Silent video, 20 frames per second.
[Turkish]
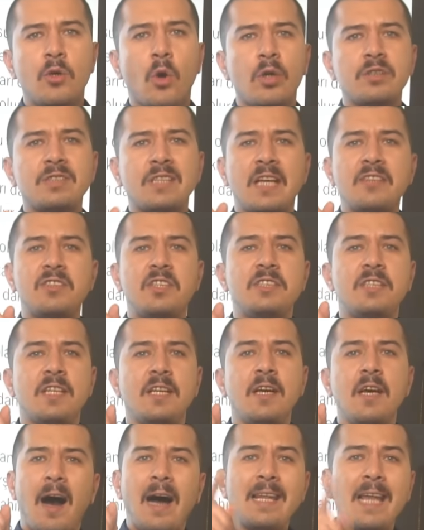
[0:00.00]
Yoksa
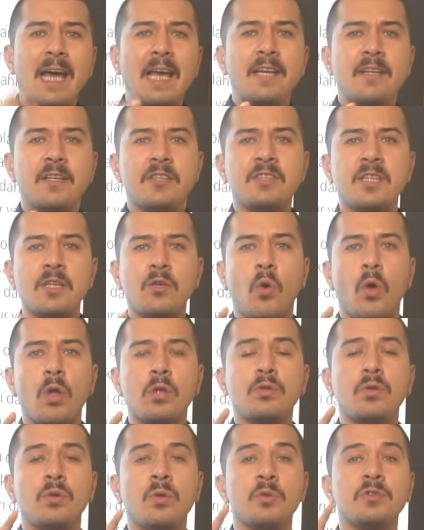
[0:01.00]
sizi alayınızı
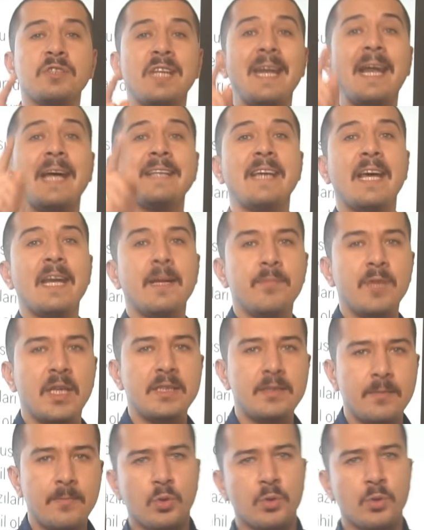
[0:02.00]
koltuğunuzdan ederim dedi.